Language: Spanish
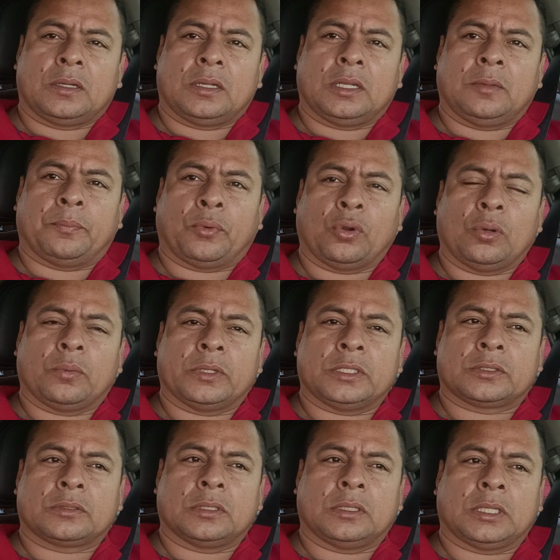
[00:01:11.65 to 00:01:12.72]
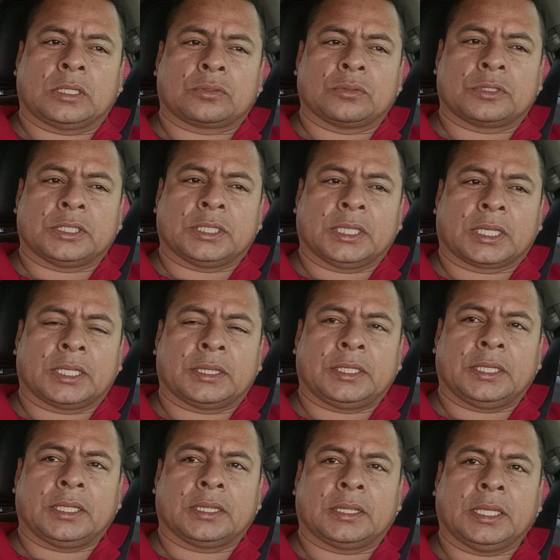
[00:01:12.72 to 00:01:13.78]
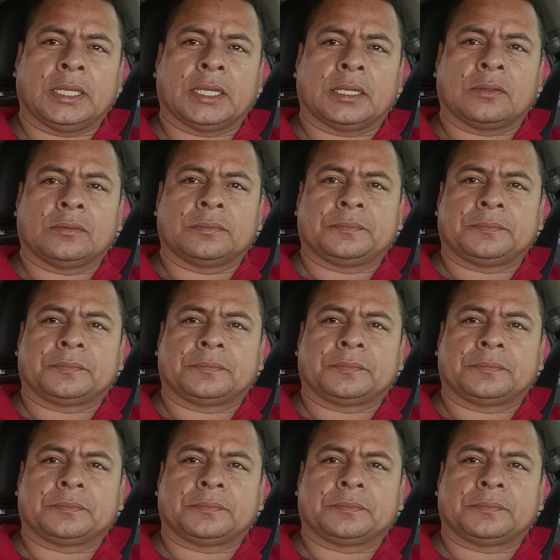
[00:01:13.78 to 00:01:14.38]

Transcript: el polvo la suciedad que tenga no